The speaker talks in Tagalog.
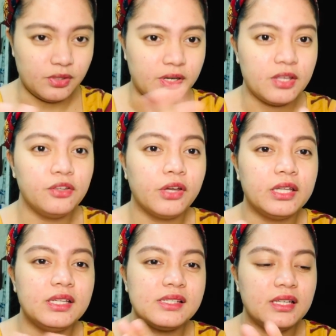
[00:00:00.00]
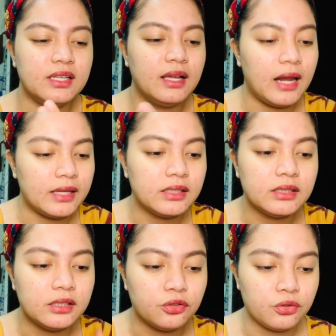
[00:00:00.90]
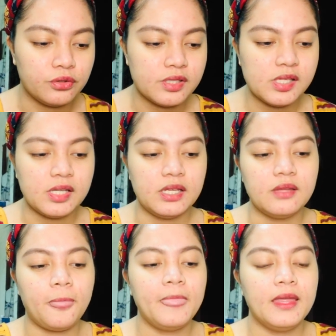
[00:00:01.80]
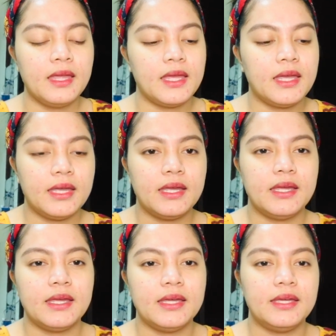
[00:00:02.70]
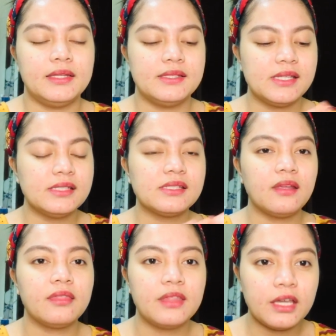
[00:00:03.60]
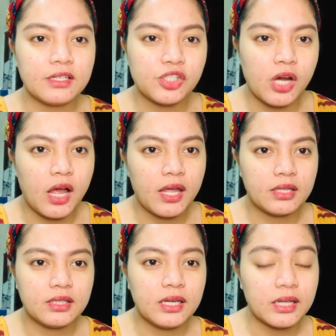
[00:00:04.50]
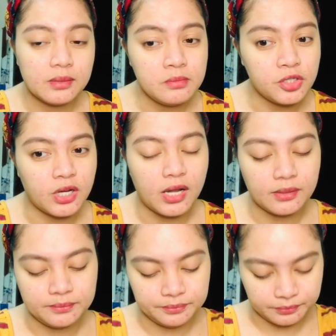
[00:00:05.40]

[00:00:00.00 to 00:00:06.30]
sorry, you can easily glide it into your skin. And since thick siya and cream siya,